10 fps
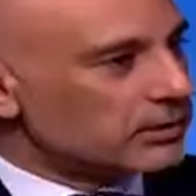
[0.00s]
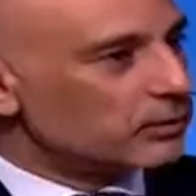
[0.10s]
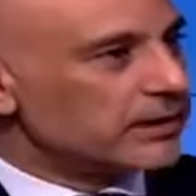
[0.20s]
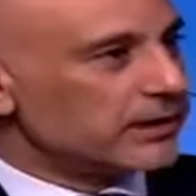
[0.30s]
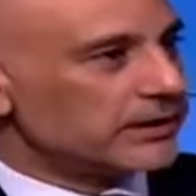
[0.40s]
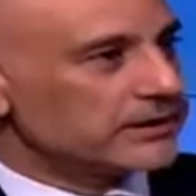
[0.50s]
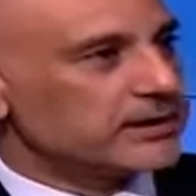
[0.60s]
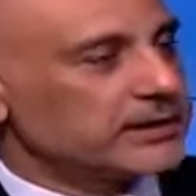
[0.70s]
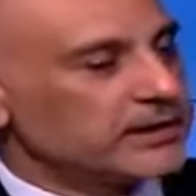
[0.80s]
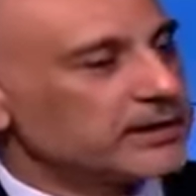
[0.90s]

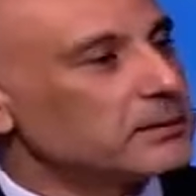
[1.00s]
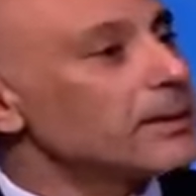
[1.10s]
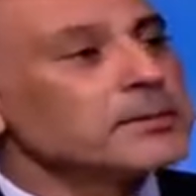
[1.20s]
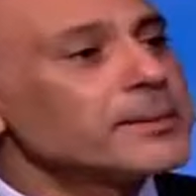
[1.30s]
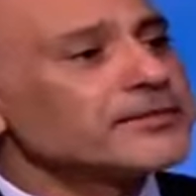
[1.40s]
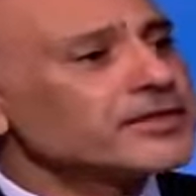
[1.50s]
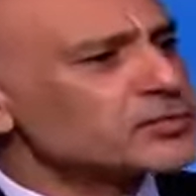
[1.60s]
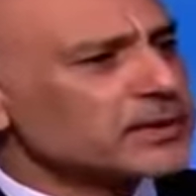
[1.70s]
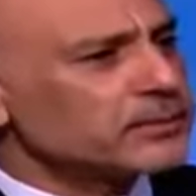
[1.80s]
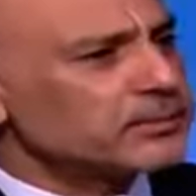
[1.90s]
واقعيين يعني ما بعرف
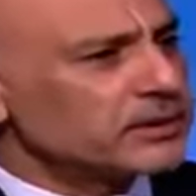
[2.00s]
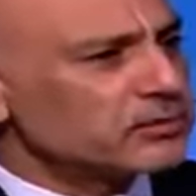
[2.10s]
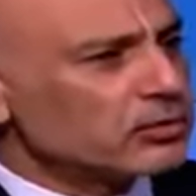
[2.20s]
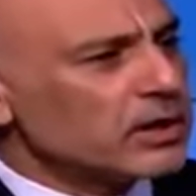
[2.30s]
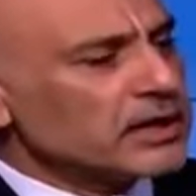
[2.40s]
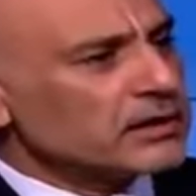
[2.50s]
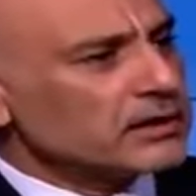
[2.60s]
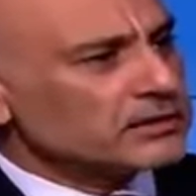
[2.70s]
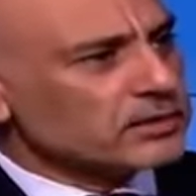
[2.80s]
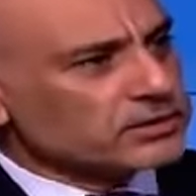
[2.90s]
قديش بتحبي انه
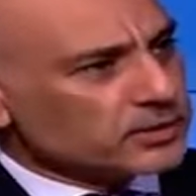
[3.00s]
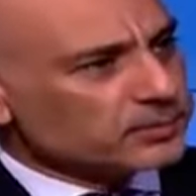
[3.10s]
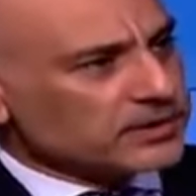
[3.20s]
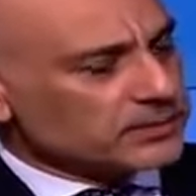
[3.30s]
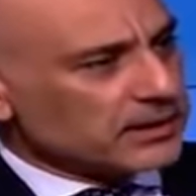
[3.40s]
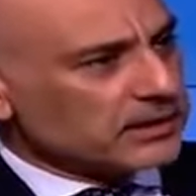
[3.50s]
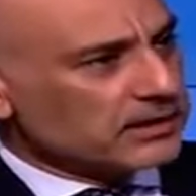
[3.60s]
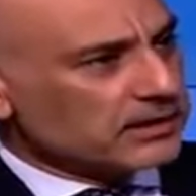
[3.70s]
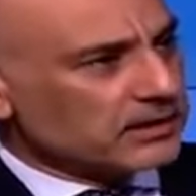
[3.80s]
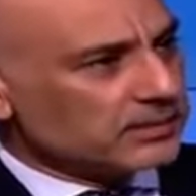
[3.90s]
تنربطي
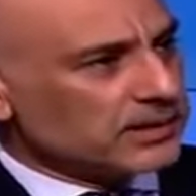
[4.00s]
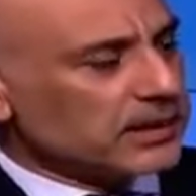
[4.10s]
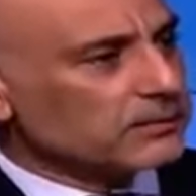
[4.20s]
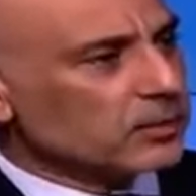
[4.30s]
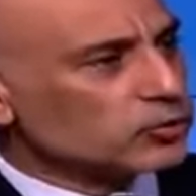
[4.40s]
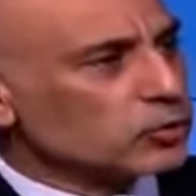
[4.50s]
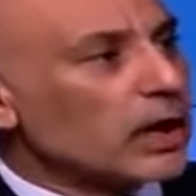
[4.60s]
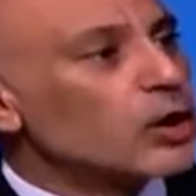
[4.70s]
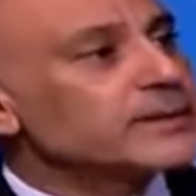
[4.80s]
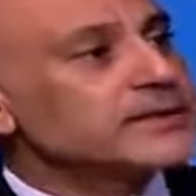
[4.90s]
بهال
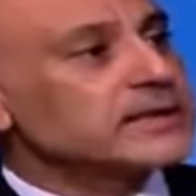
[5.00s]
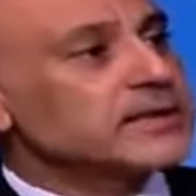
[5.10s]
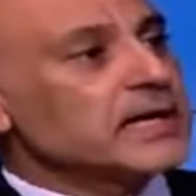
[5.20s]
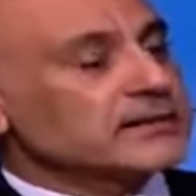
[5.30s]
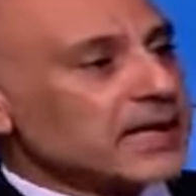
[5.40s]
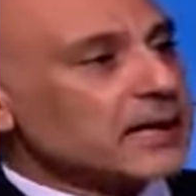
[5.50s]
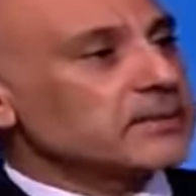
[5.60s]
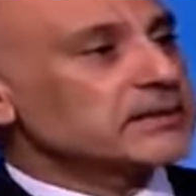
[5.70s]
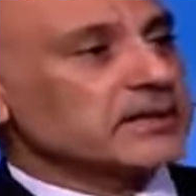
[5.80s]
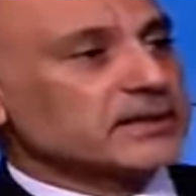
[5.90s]
بهالموضوع او بدك
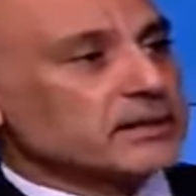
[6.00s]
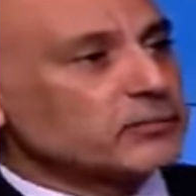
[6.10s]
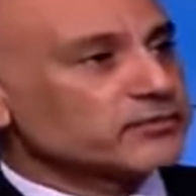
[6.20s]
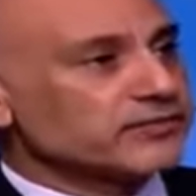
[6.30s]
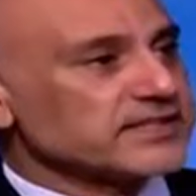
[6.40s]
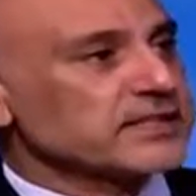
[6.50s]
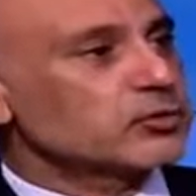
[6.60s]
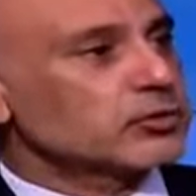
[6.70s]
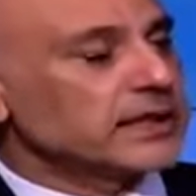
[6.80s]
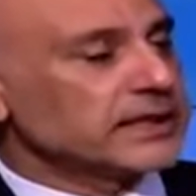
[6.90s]
تعملي طريق منفصل
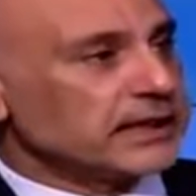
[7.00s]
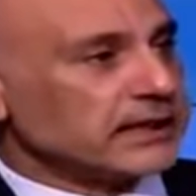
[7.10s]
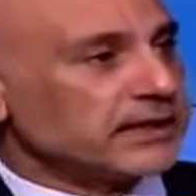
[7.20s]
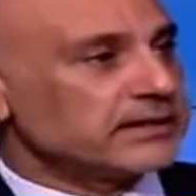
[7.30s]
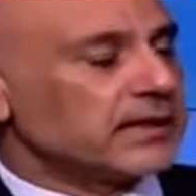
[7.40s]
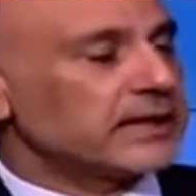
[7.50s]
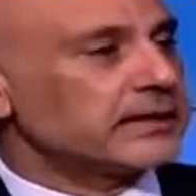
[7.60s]
كليا عن